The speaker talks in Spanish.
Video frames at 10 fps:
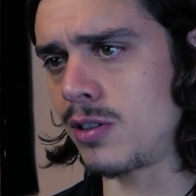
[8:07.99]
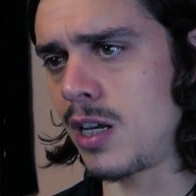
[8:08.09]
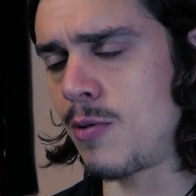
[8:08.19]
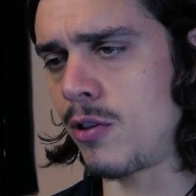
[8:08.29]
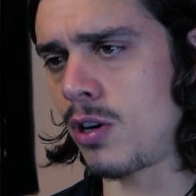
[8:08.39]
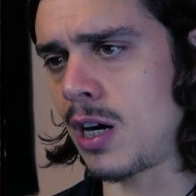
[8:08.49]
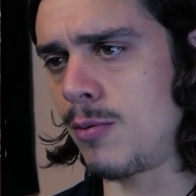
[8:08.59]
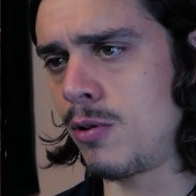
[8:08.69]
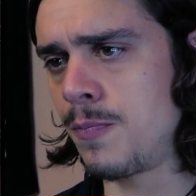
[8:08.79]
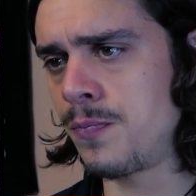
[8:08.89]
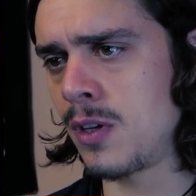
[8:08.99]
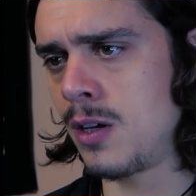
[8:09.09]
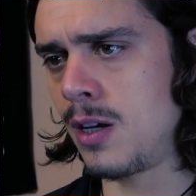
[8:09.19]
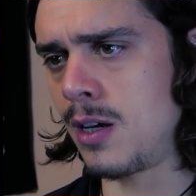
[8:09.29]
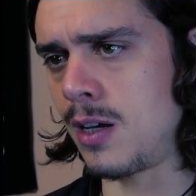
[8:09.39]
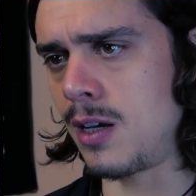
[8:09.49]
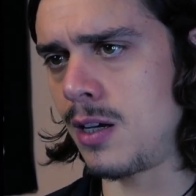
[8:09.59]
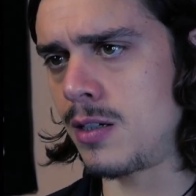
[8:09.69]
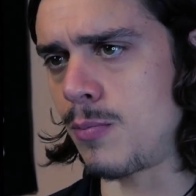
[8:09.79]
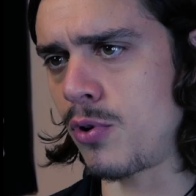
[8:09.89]
que está llevando a cabo,
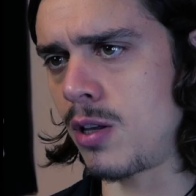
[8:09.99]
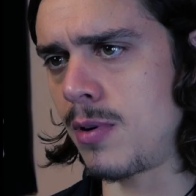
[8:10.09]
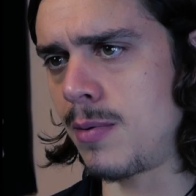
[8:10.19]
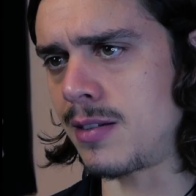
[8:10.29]
eh, se puede ver